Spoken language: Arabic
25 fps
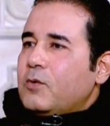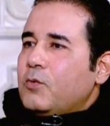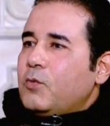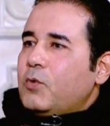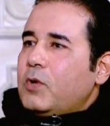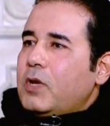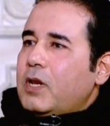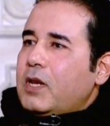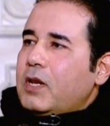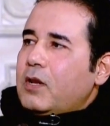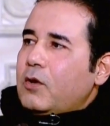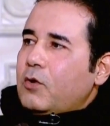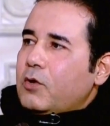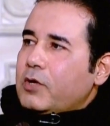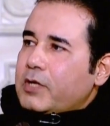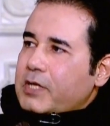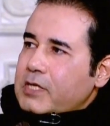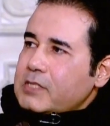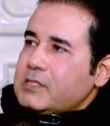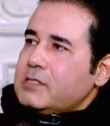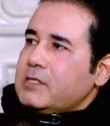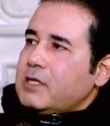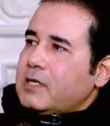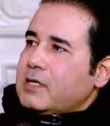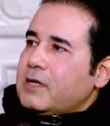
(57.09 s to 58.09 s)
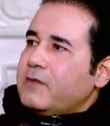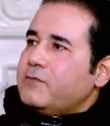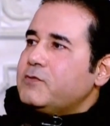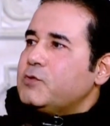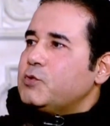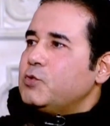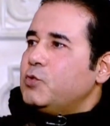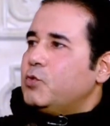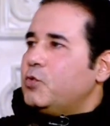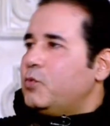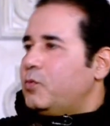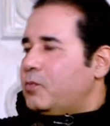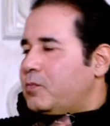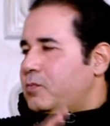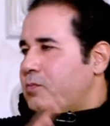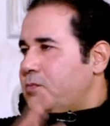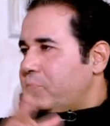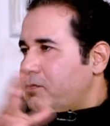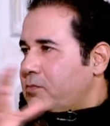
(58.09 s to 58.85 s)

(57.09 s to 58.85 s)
والاوركسترا نفسه